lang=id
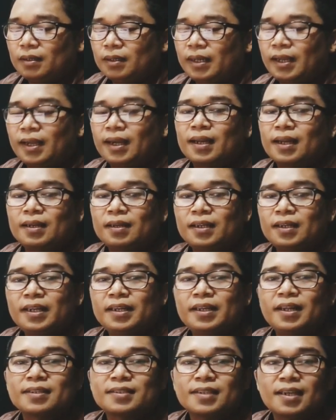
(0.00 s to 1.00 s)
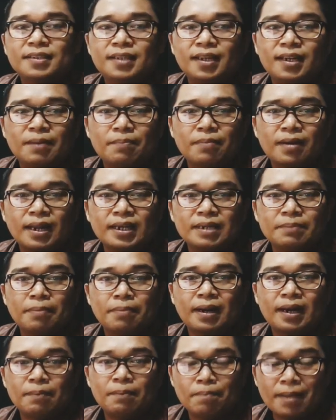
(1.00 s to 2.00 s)
dengan leader saja tidak berani
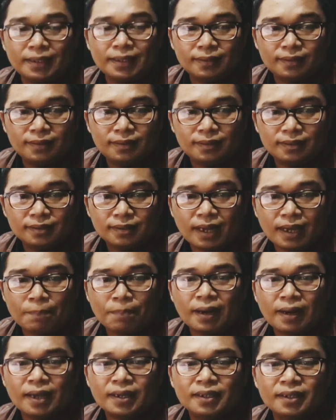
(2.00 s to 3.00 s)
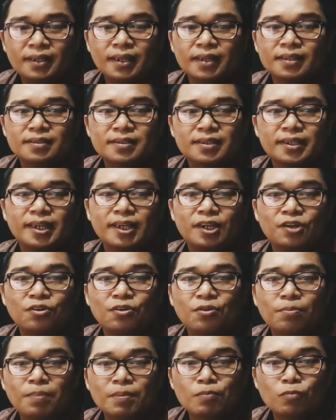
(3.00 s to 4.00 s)
berdebat, apalagi dengan
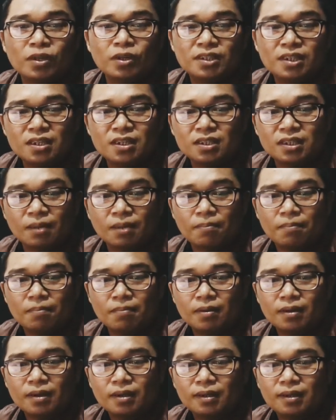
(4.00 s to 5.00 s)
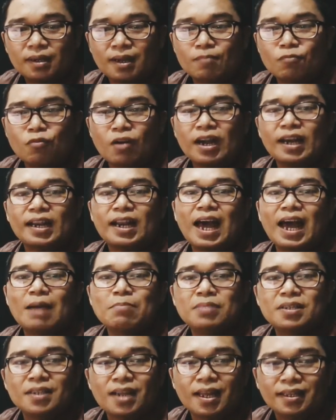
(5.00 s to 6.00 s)
CEO pembuat sistem kamu akan
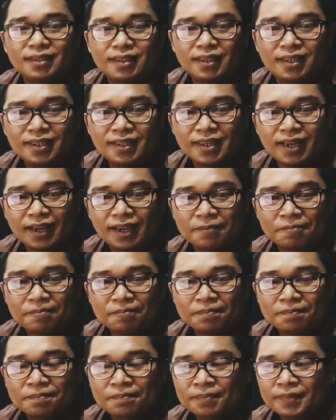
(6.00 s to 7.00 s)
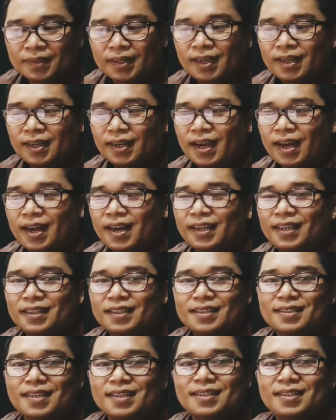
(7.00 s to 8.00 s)
habis nanti, iya kan? Karena
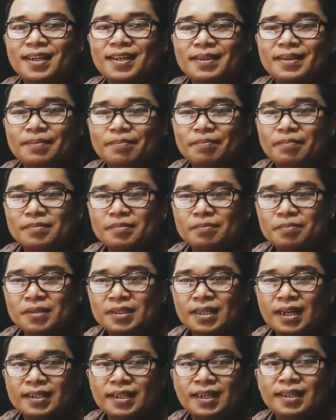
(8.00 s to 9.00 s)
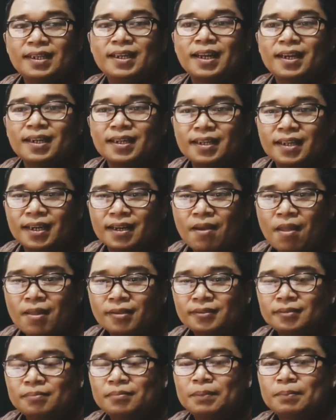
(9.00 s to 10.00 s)
kita saja misalnya leader-leader
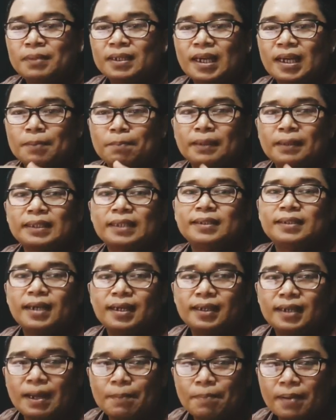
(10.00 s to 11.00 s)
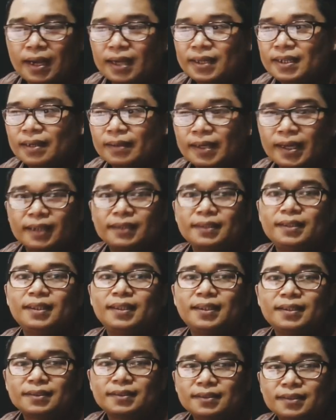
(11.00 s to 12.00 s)
memberikan pertanyaan, apakah dia
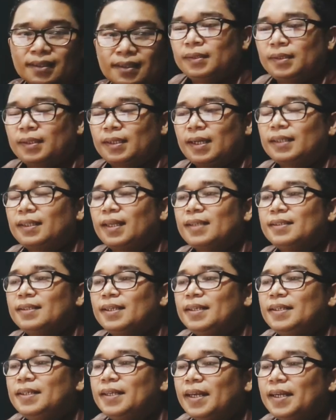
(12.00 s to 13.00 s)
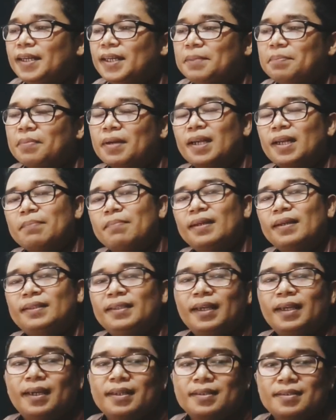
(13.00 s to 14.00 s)
ngerti? Katanya dia ingin berdebat
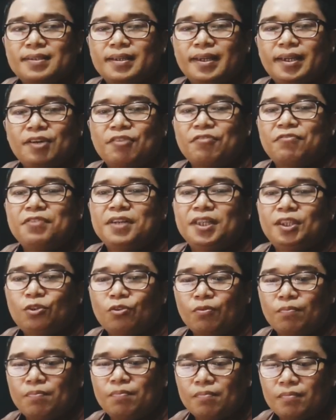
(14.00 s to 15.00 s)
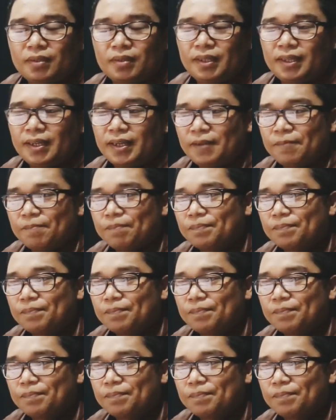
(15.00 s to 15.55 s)
dengan CEO Vituk, ya.